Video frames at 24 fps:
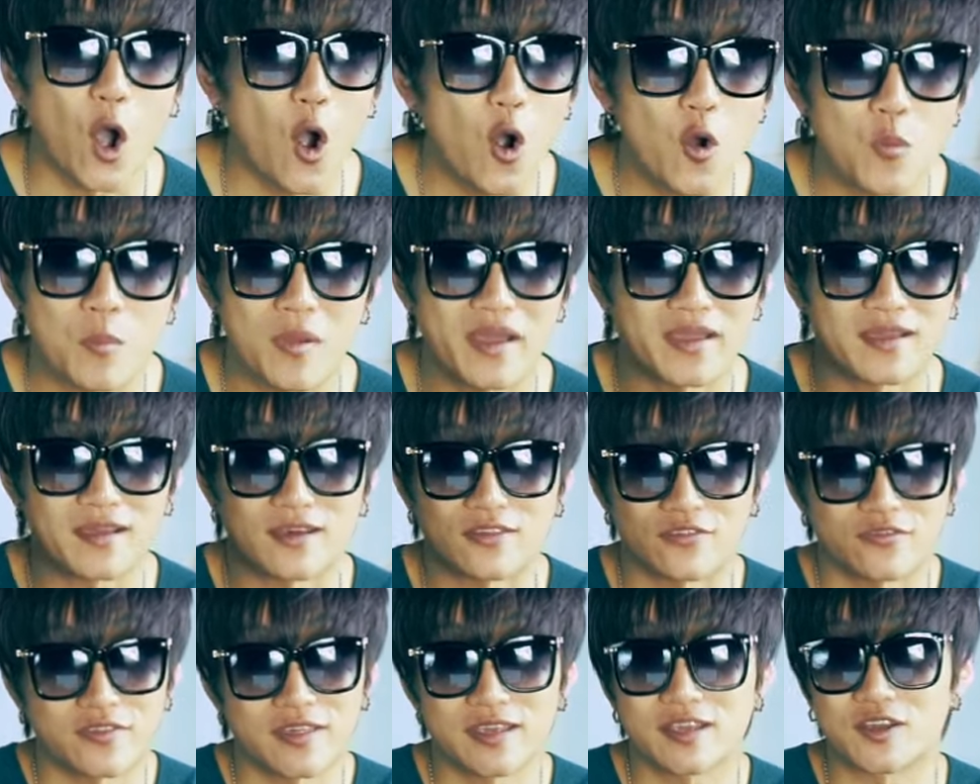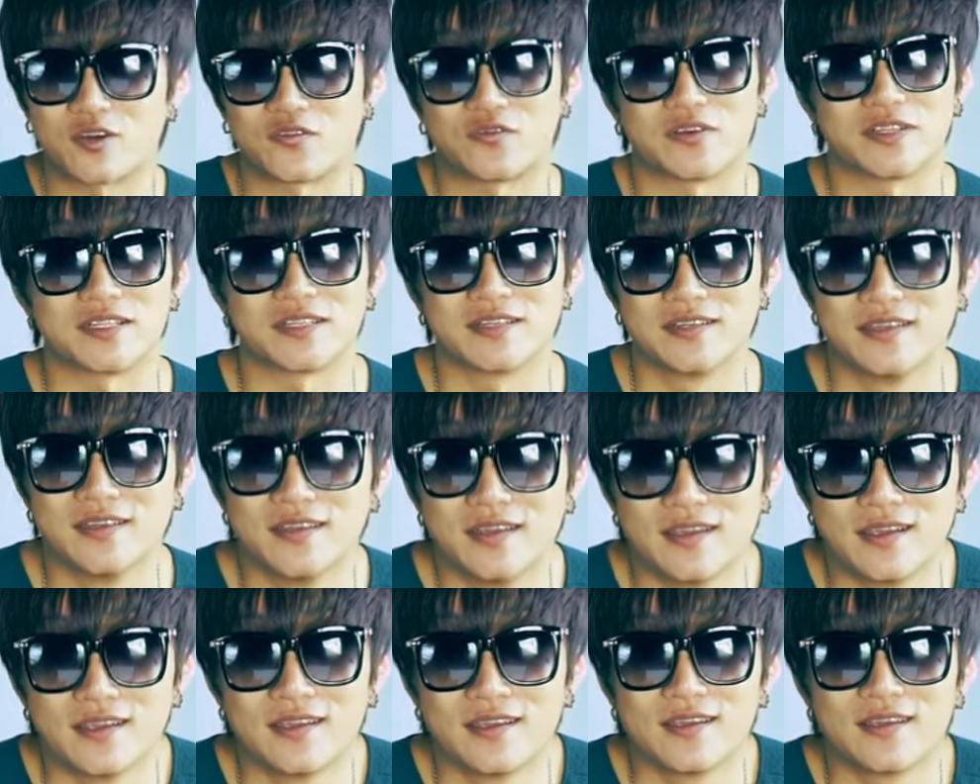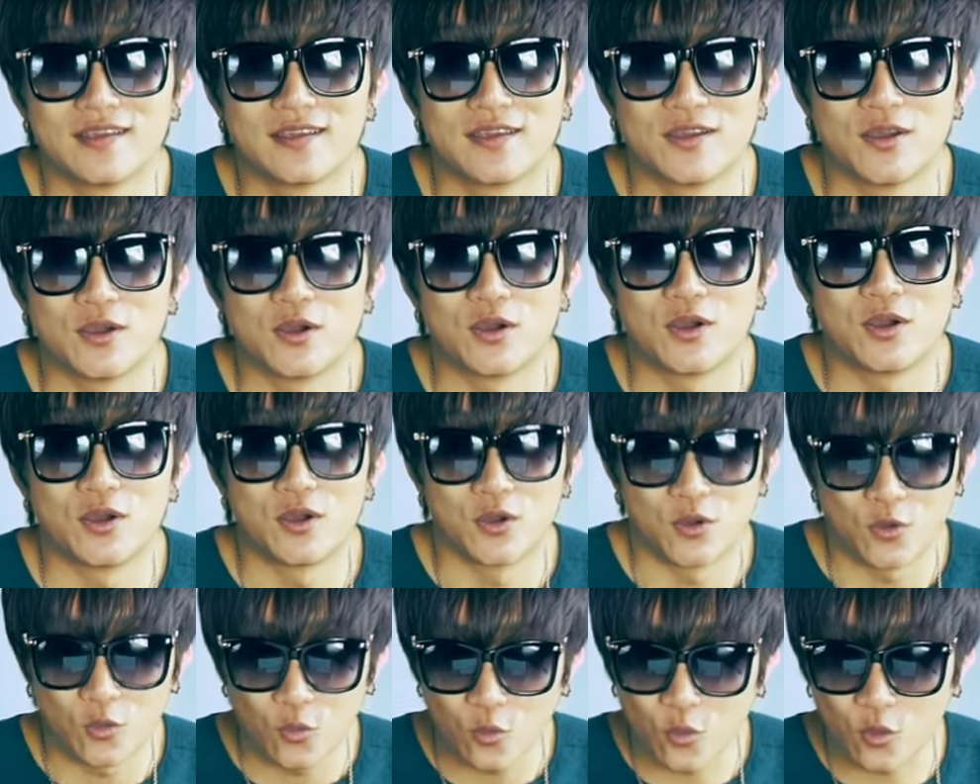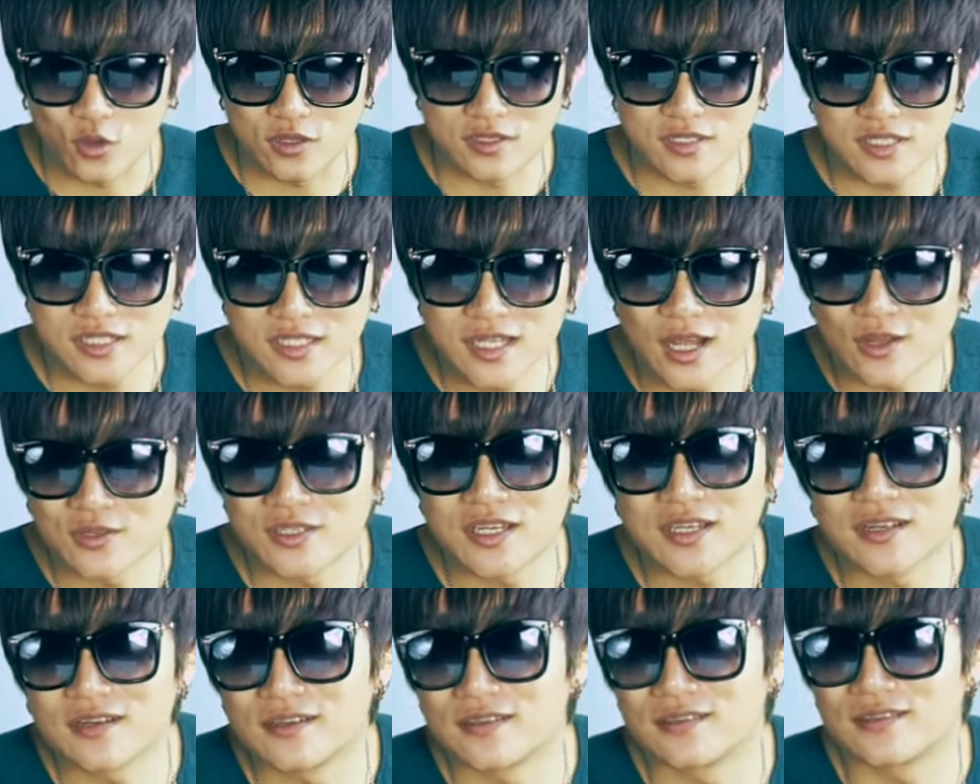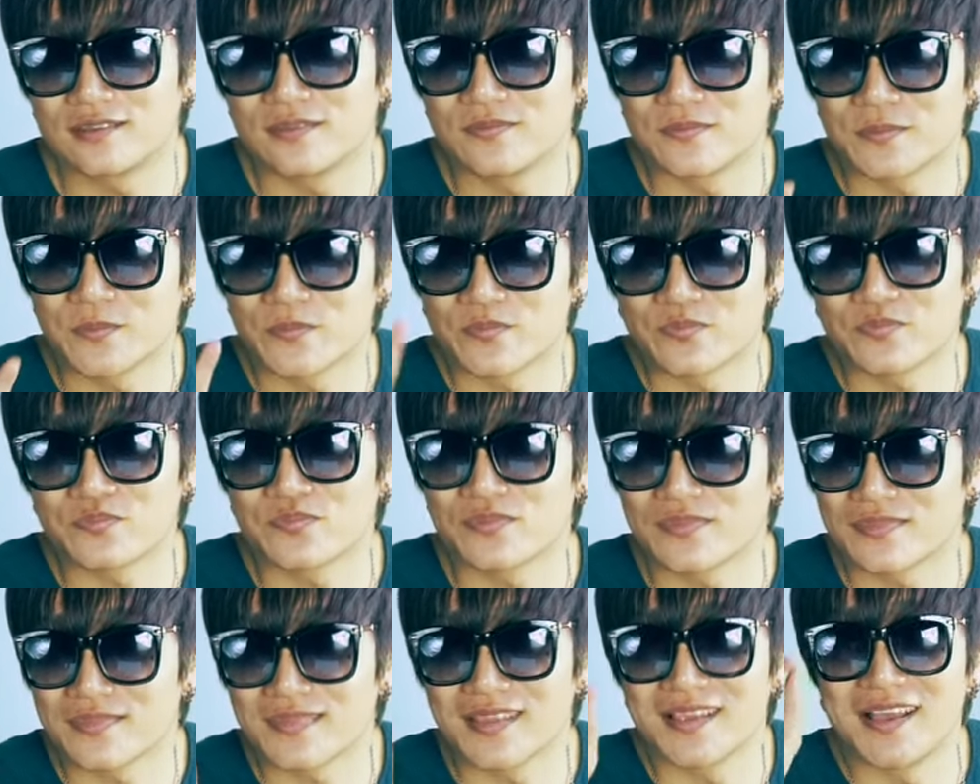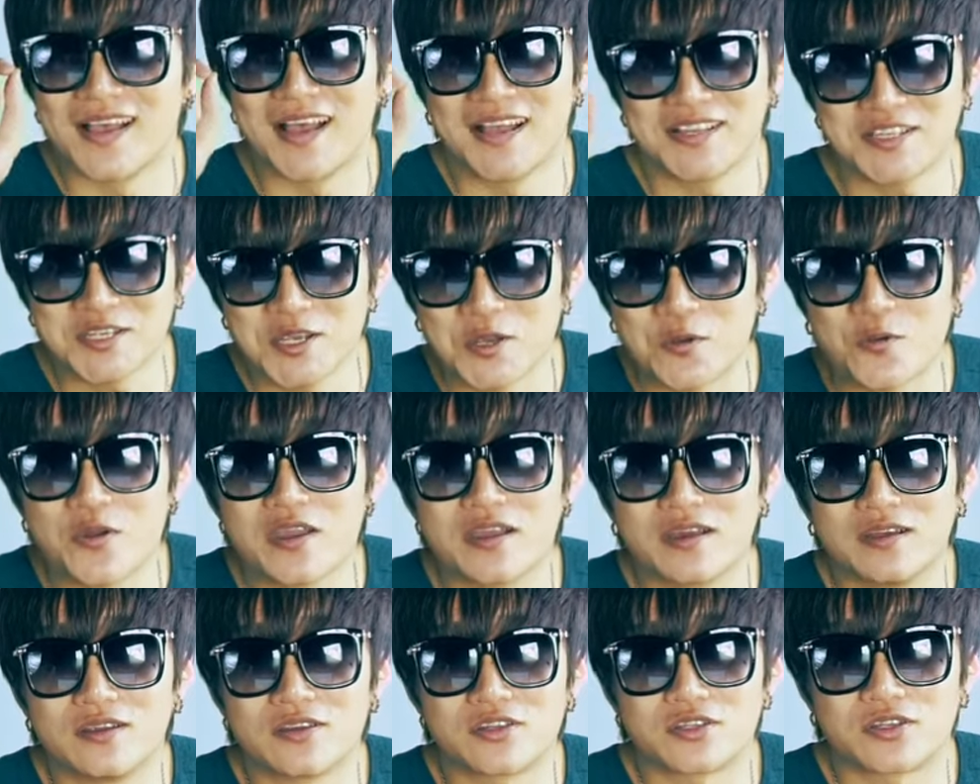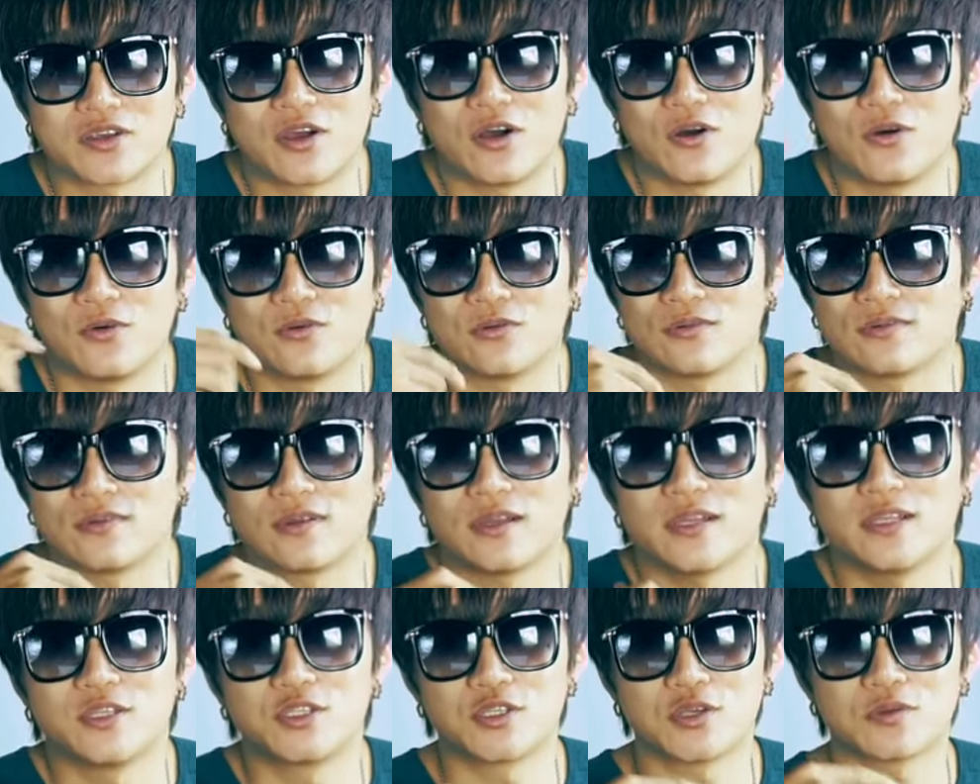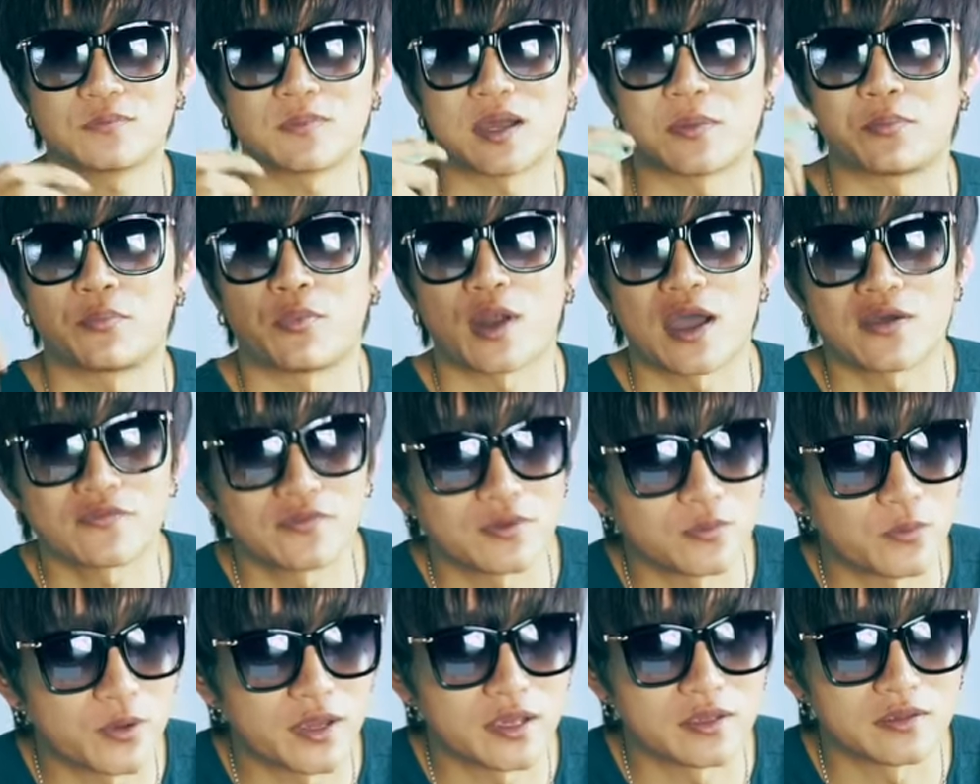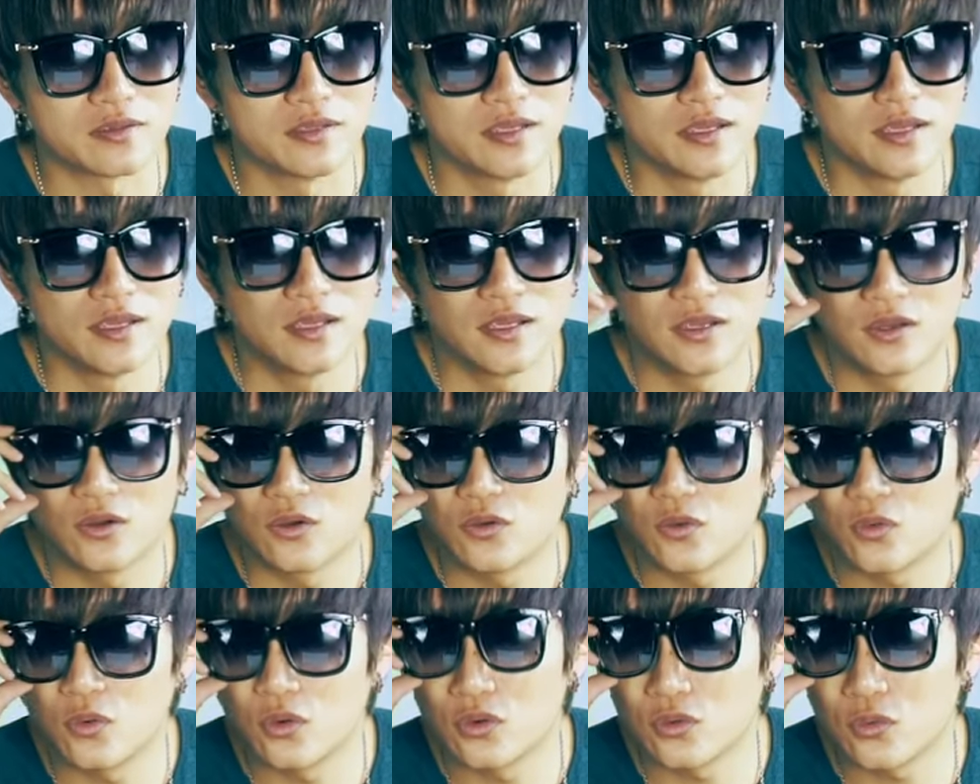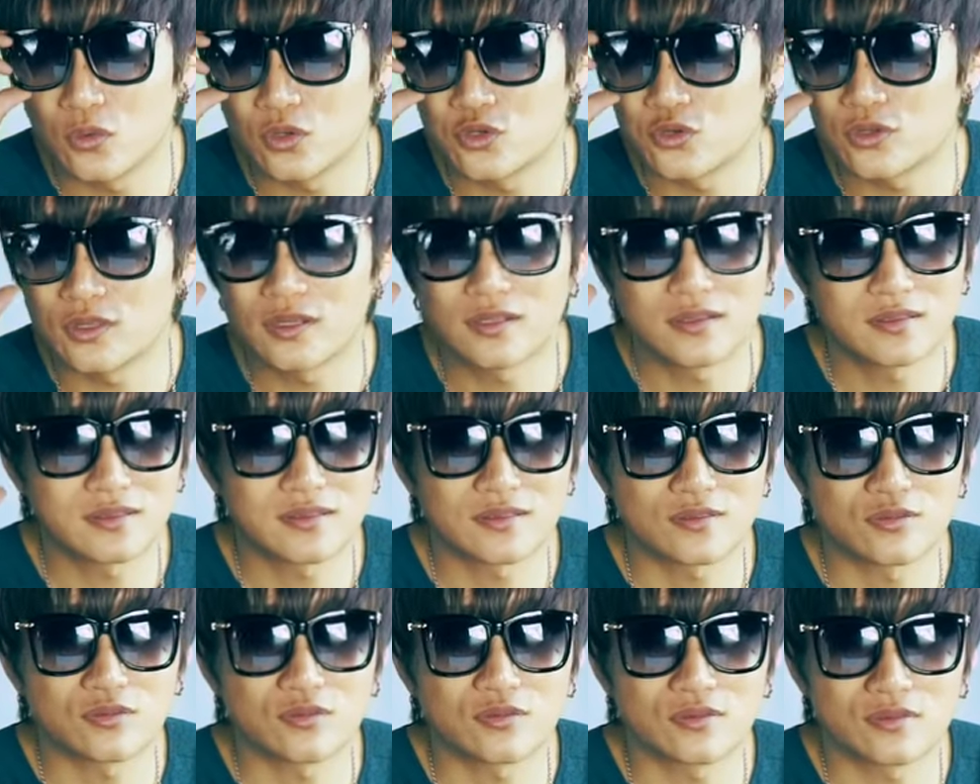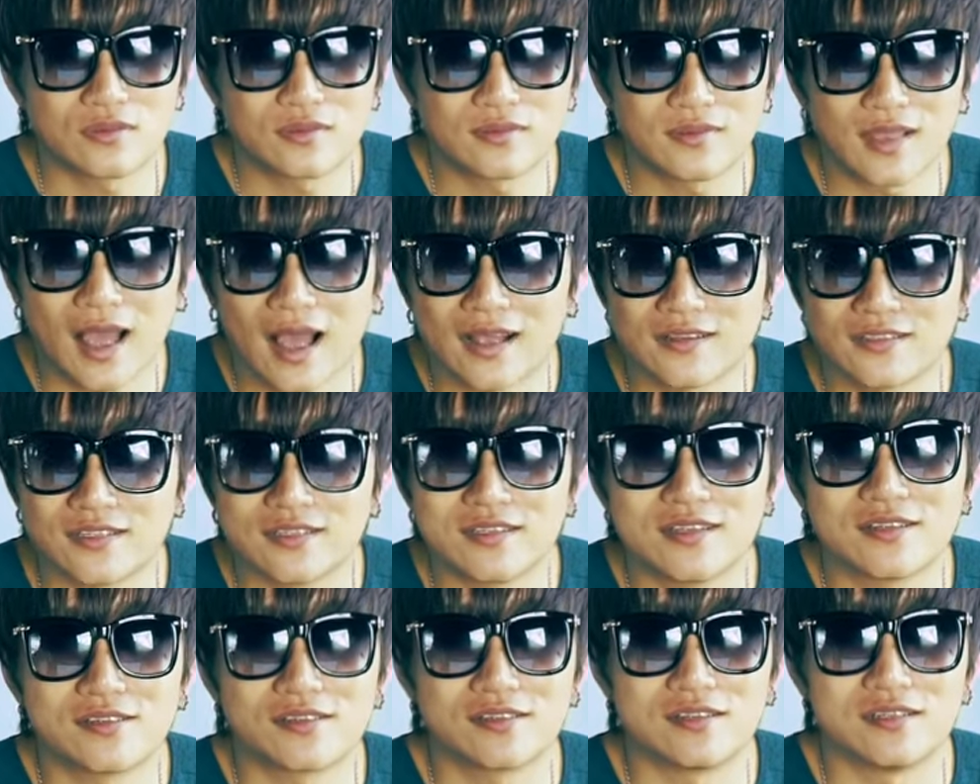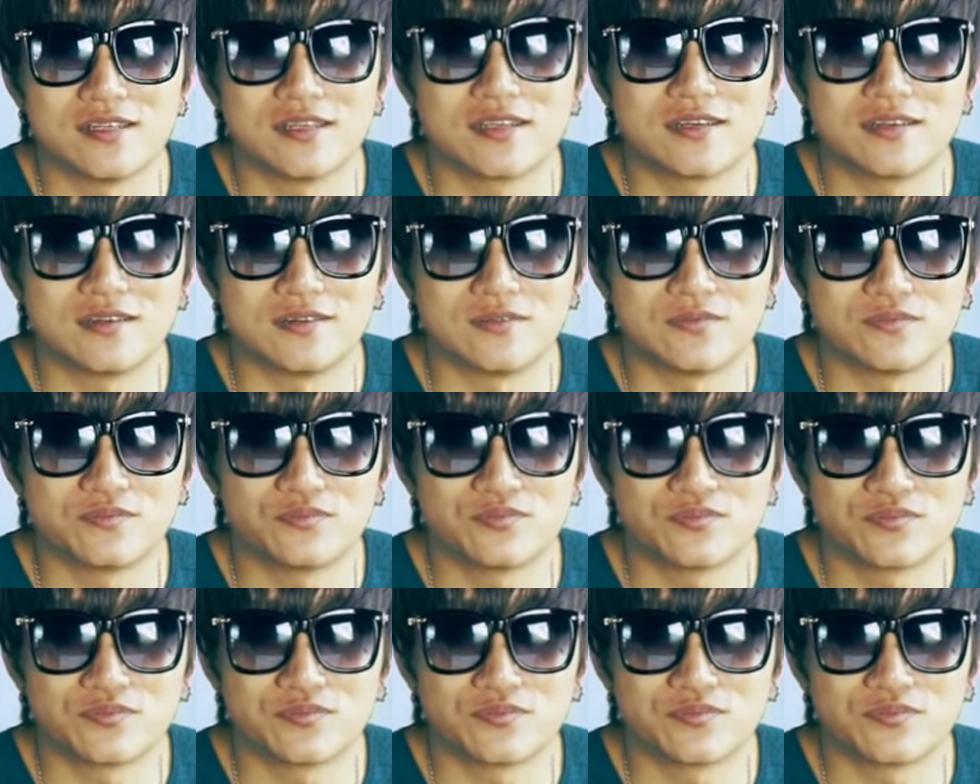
Oh my god! Think of it. 我知道这个这个规格的时候 ，it took my breath away. 我我觉得它真的是一个